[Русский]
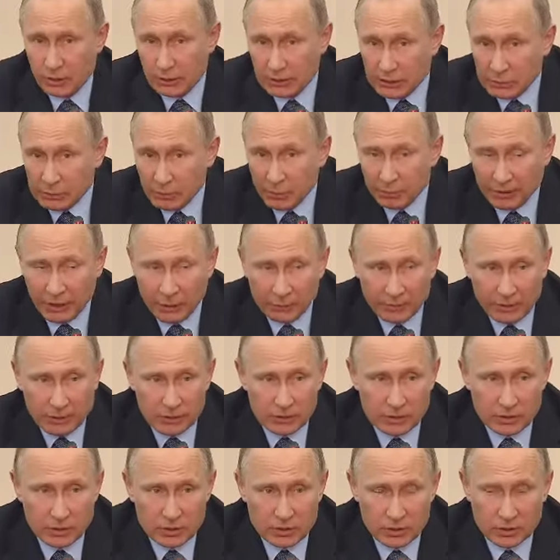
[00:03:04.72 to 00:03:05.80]
либо
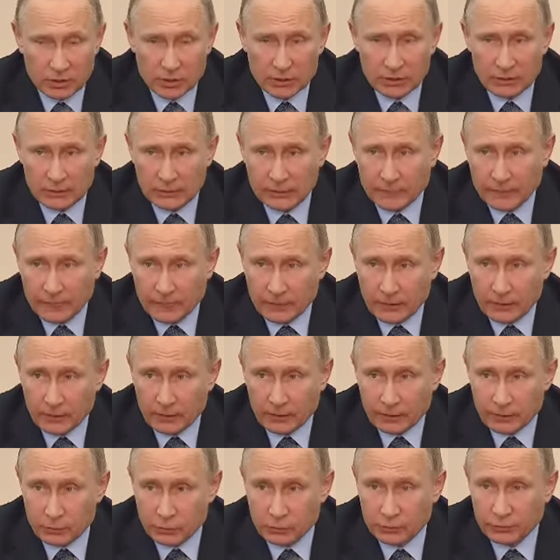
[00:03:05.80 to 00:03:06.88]
приобретение
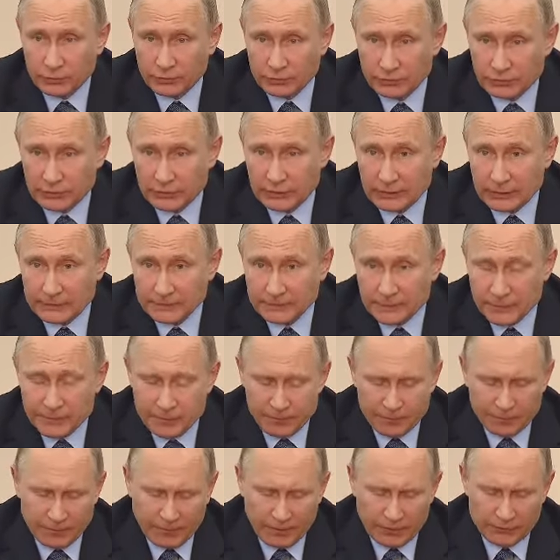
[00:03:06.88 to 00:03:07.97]
а, нового на
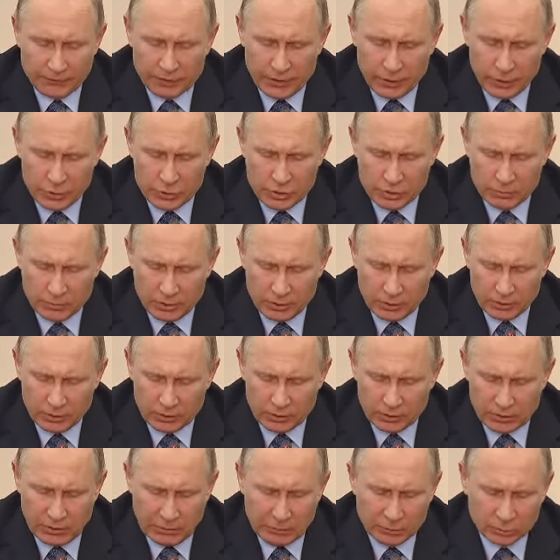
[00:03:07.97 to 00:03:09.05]
вторичном
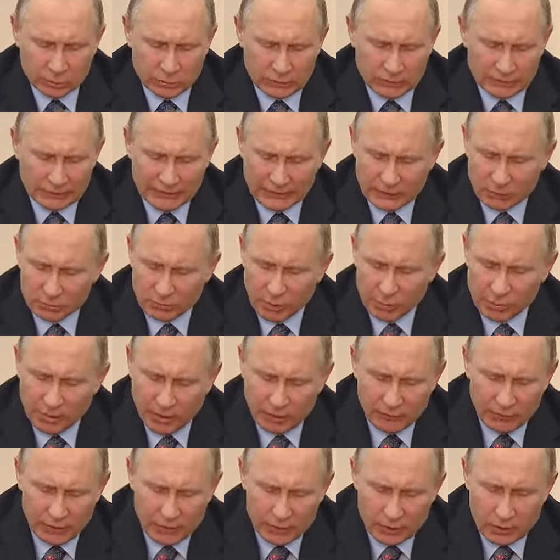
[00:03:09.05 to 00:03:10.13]
рынке. Работа на этом
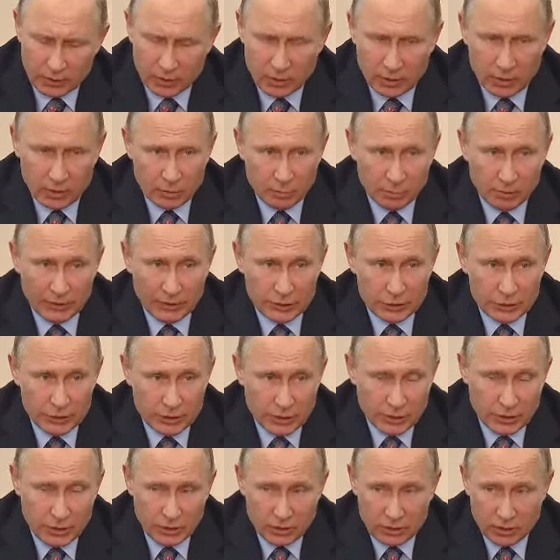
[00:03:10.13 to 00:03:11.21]
направлении
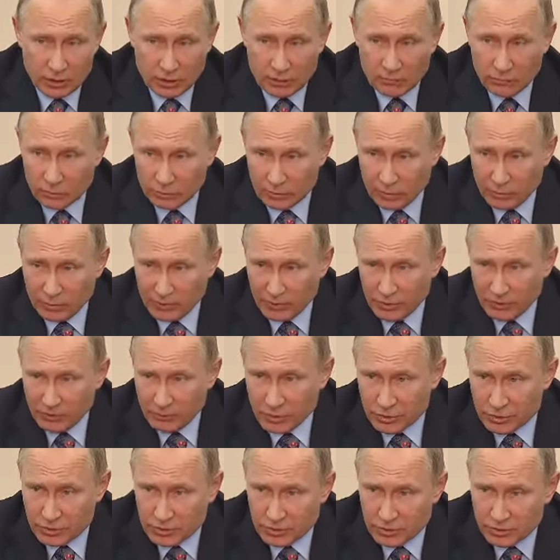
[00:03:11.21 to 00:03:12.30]
большая. Вот мы пока в
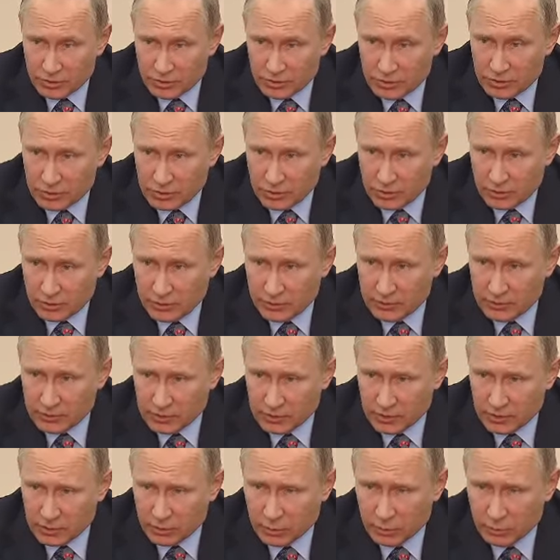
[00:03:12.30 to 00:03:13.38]
машине сейчас ехали с
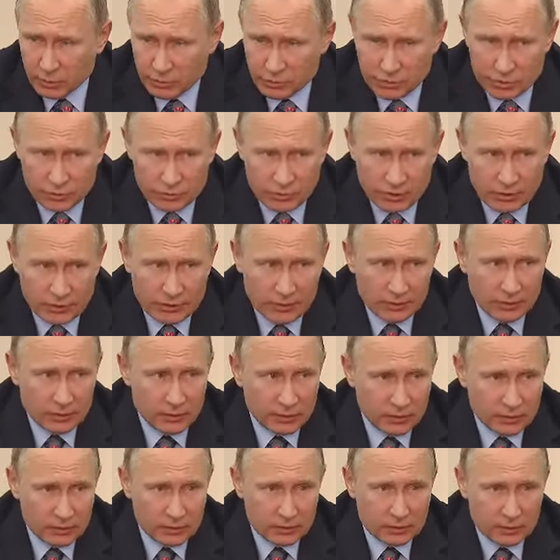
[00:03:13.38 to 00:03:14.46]
Сергеем Георгиевичем
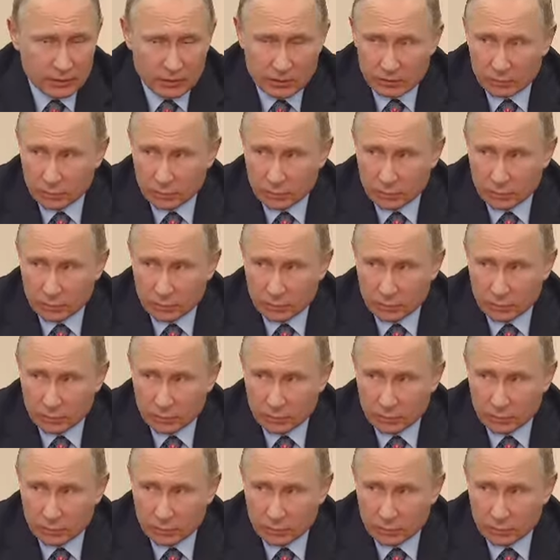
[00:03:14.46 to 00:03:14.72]
и с а,